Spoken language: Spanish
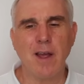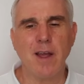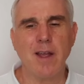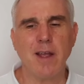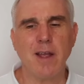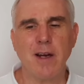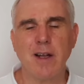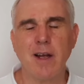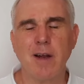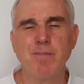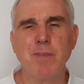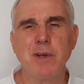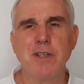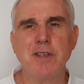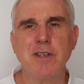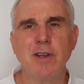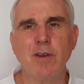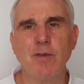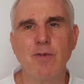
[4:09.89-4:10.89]
Y el
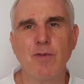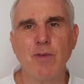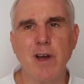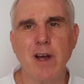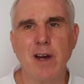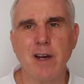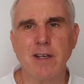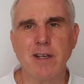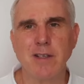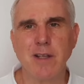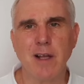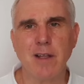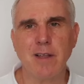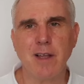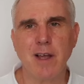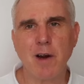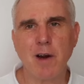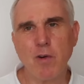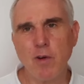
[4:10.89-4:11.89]
campesino fue a
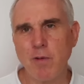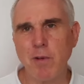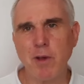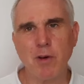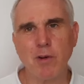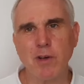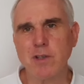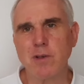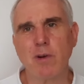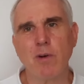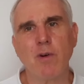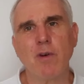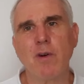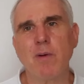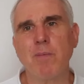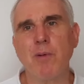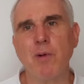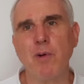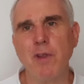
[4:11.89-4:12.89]
rescatarlo y vio que solo
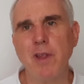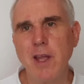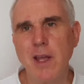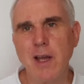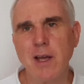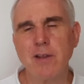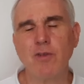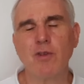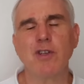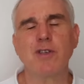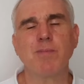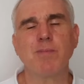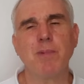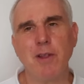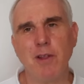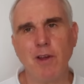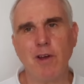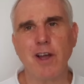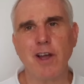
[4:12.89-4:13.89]
no podía, entonces
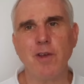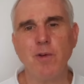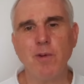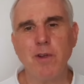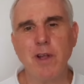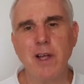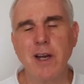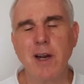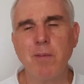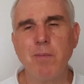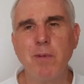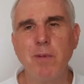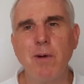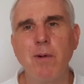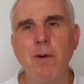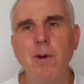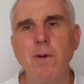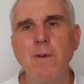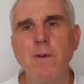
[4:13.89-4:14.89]
pidió ayuda en el
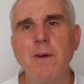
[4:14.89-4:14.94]
pueblo.